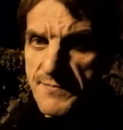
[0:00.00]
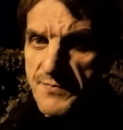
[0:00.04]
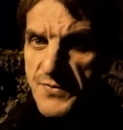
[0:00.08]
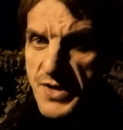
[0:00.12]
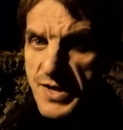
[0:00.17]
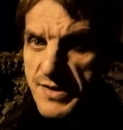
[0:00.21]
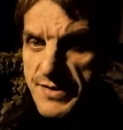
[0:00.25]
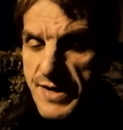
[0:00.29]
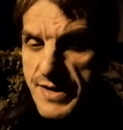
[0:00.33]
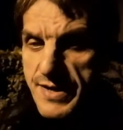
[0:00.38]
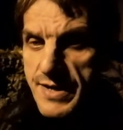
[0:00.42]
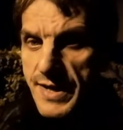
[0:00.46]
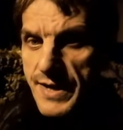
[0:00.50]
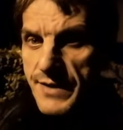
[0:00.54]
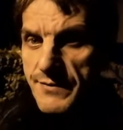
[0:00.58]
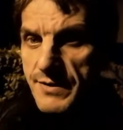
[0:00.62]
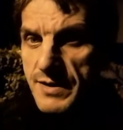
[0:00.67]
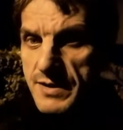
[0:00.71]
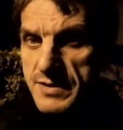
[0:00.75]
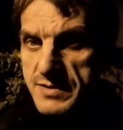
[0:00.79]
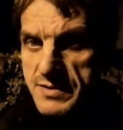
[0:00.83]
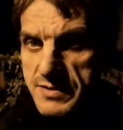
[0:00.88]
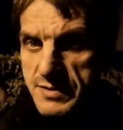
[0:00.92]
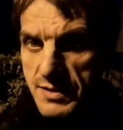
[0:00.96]
И
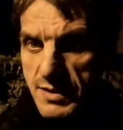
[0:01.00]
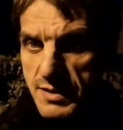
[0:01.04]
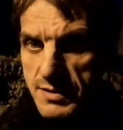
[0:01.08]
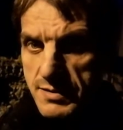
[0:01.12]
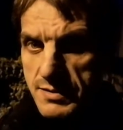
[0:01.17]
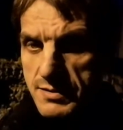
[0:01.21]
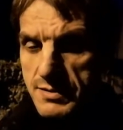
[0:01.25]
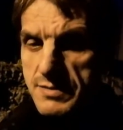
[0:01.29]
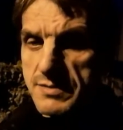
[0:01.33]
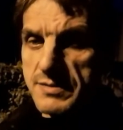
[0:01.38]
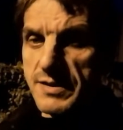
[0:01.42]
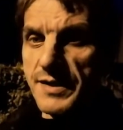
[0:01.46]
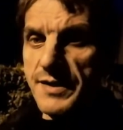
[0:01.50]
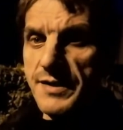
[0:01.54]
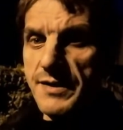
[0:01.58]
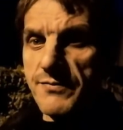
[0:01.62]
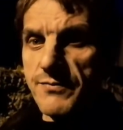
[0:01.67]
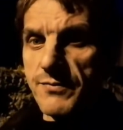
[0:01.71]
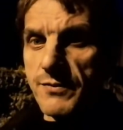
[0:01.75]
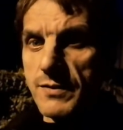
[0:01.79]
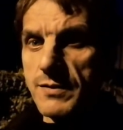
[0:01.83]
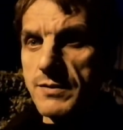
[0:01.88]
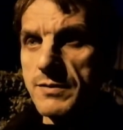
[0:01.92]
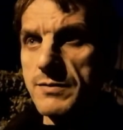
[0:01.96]
наяривает цены,
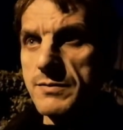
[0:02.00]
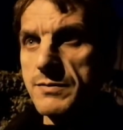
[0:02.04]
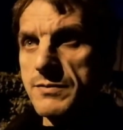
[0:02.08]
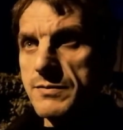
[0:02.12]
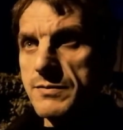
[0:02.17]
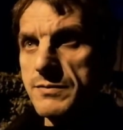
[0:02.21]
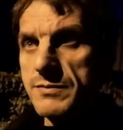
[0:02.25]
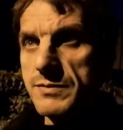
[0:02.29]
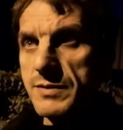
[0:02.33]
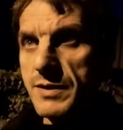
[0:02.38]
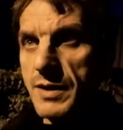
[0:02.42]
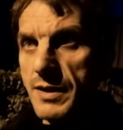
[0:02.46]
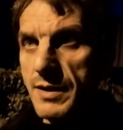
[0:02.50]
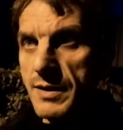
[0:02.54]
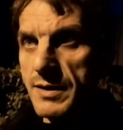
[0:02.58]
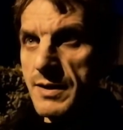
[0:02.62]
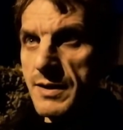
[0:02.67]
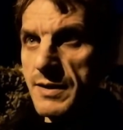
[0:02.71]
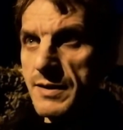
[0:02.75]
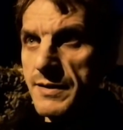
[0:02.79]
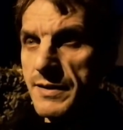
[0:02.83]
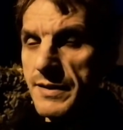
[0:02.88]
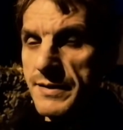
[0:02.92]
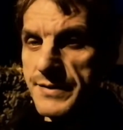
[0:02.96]
тарифы на
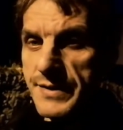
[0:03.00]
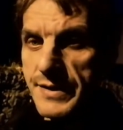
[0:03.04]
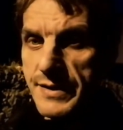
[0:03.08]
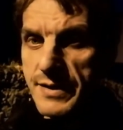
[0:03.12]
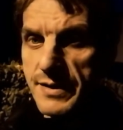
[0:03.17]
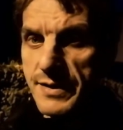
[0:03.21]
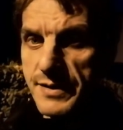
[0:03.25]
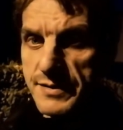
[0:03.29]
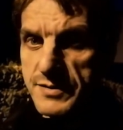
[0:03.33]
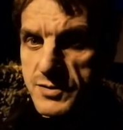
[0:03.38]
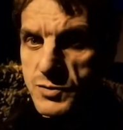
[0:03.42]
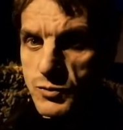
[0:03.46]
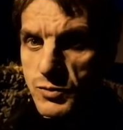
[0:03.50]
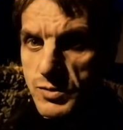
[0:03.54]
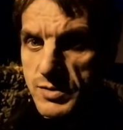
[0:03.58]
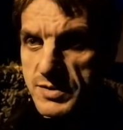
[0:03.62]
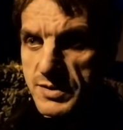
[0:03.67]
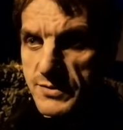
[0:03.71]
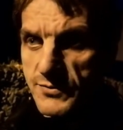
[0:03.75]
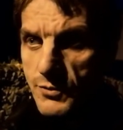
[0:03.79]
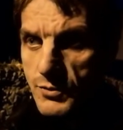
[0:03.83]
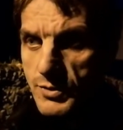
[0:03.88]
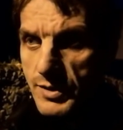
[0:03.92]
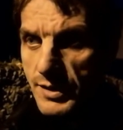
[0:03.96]
энергоресурсы
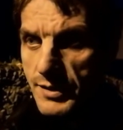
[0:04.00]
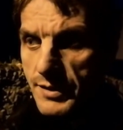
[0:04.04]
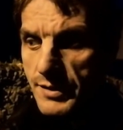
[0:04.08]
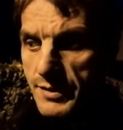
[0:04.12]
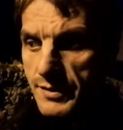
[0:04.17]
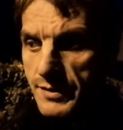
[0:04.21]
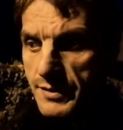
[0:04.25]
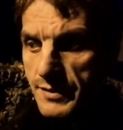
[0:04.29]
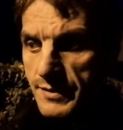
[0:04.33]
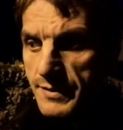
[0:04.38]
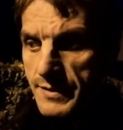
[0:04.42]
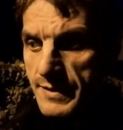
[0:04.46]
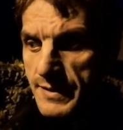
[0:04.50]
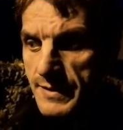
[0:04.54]
в Украине.